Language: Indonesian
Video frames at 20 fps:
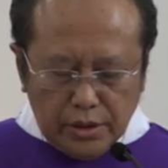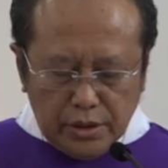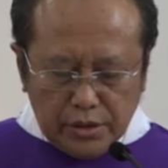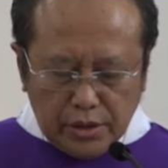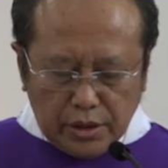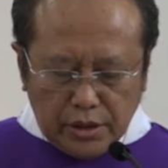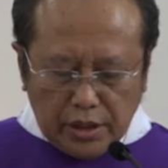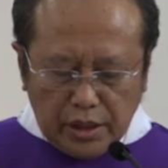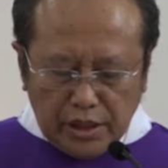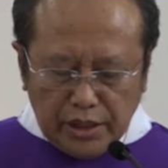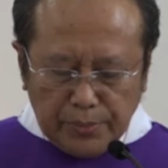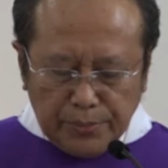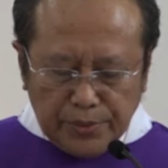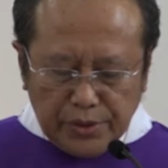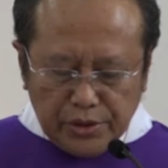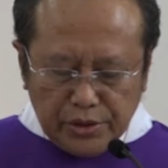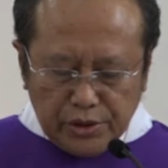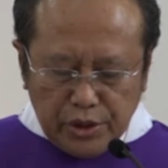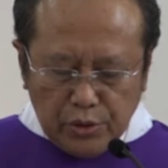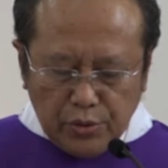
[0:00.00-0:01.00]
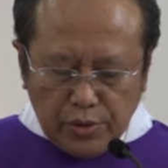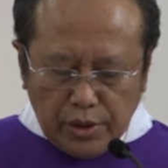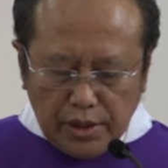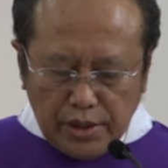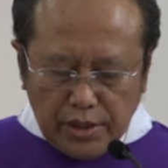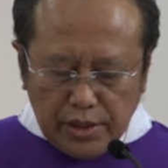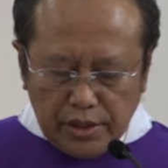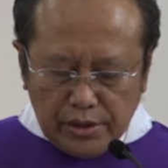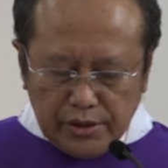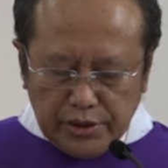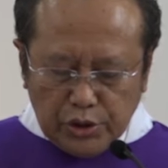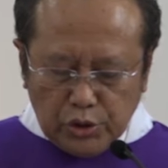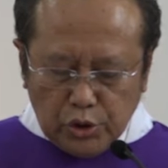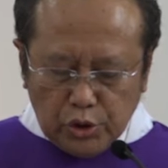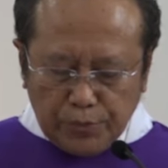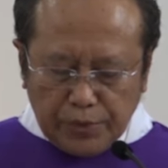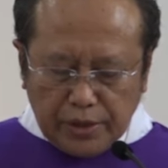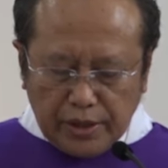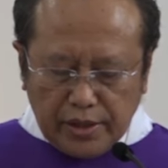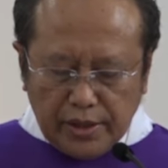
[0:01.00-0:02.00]
Sekali peristiwa
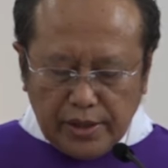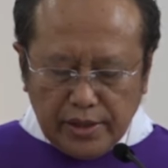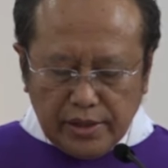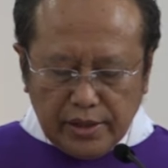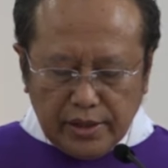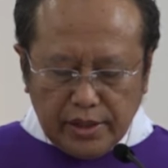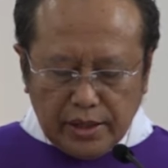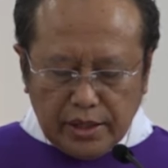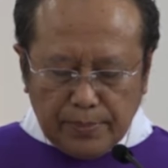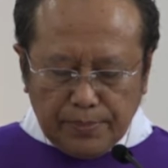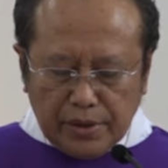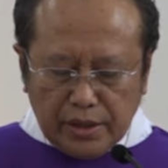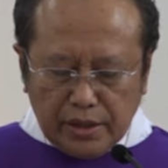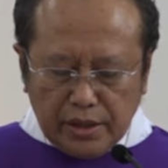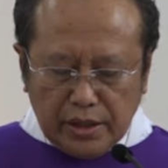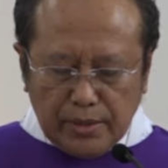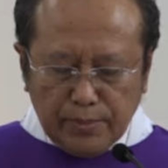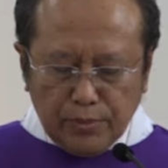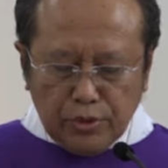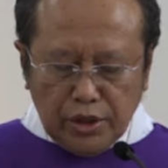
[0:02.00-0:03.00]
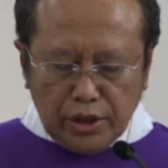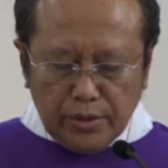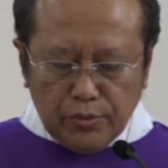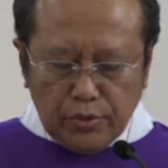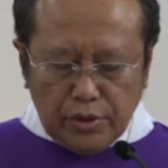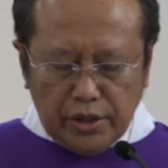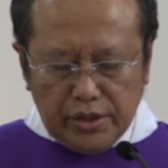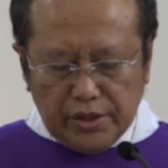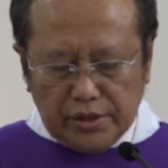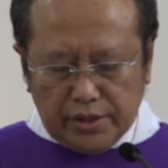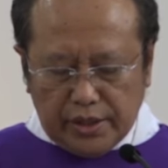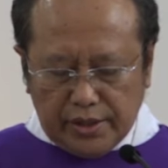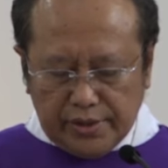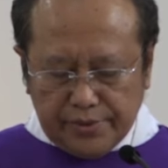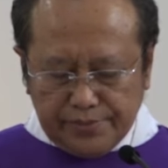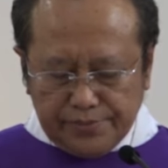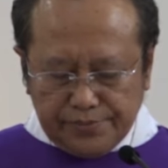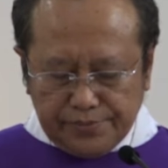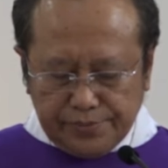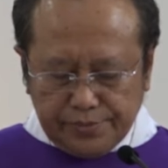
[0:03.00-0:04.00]
Yesus berkata kepada murid-muridnya,
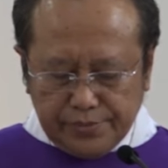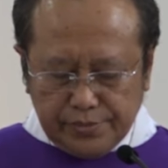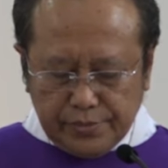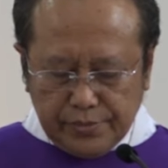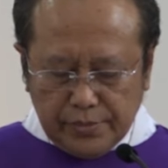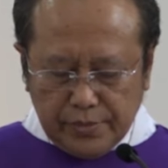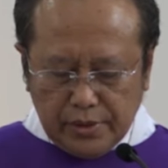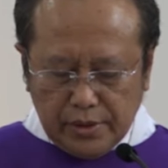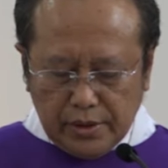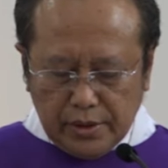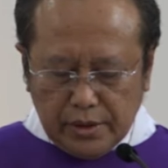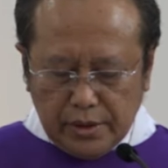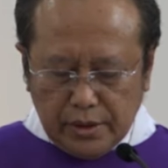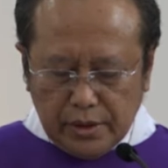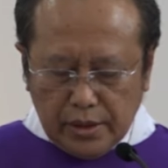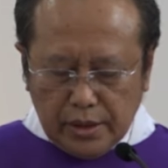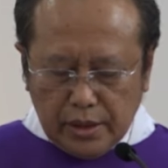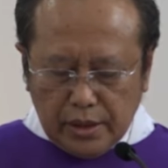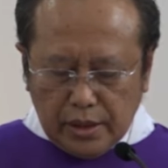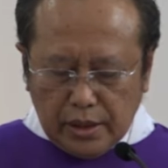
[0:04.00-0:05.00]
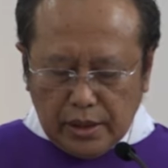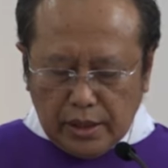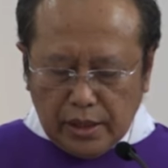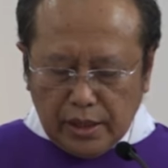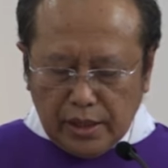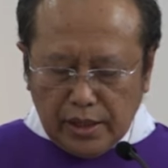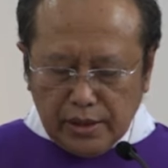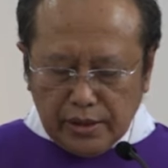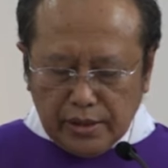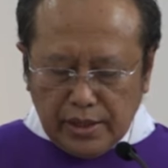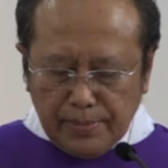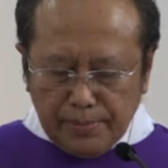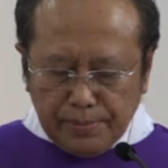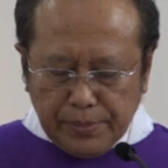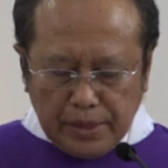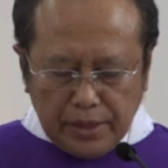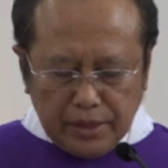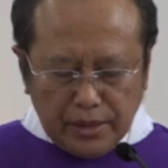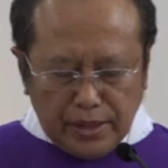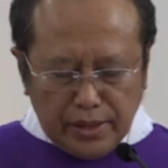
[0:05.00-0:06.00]
akan
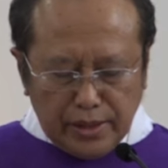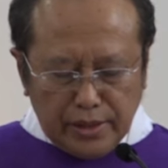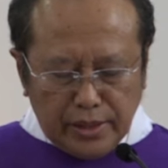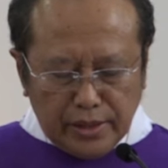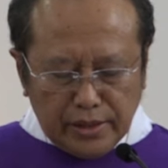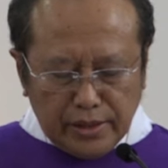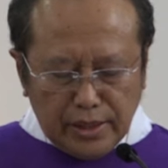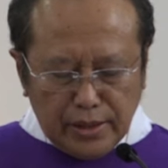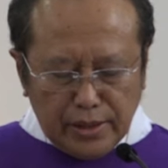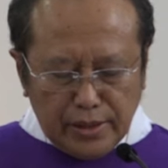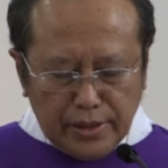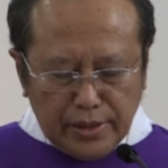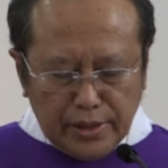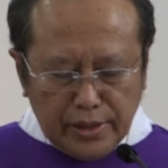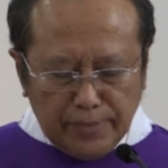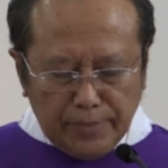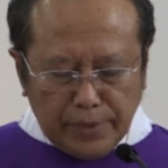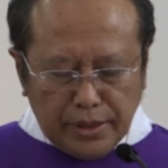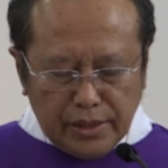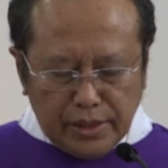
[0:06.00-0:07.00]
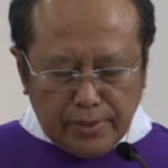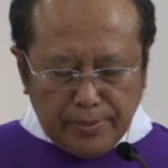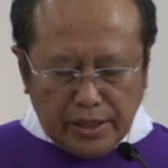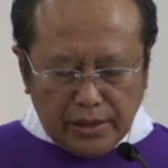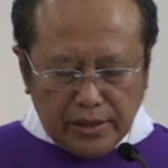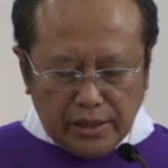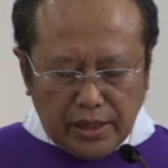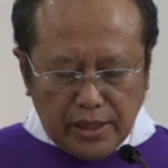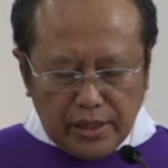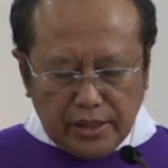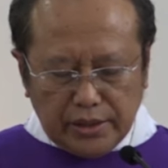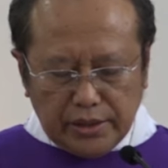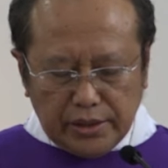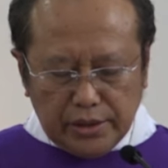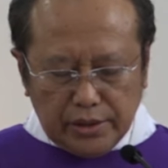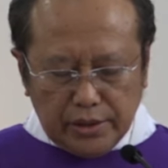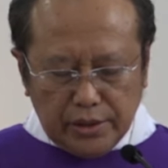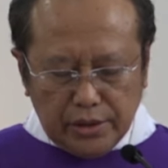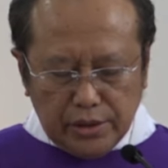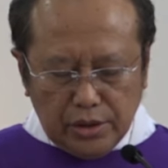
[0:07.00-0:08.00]
tampak tanda-tanda pada matahari,
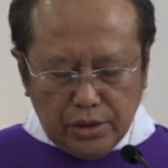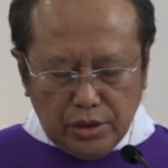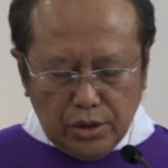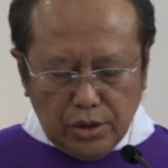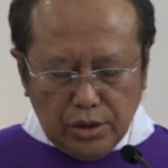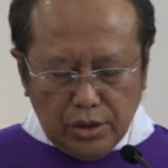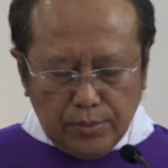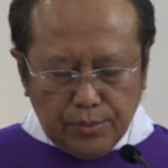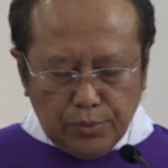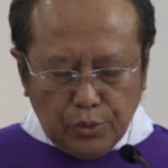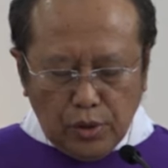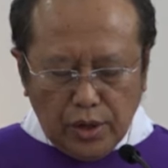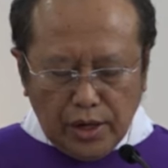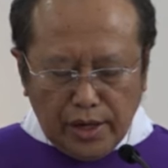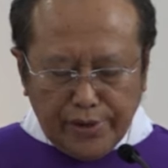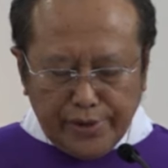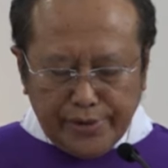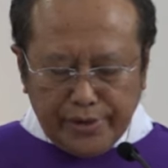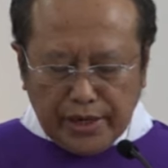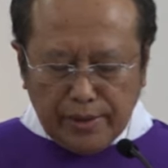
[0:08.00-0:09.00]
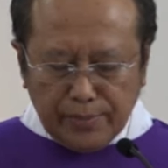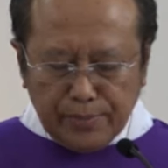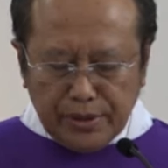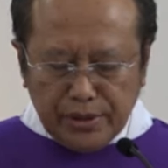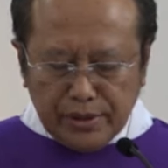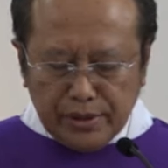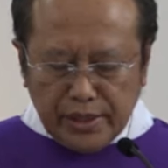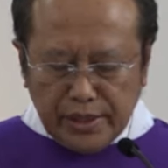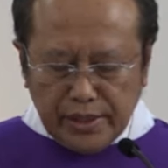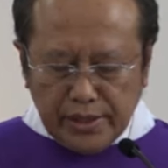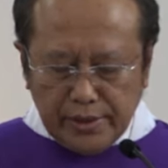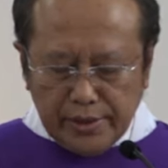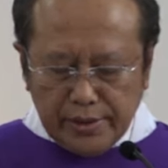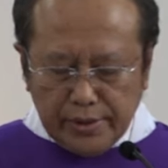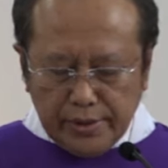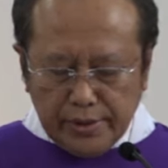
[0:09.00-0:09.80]
bulan dan bintang,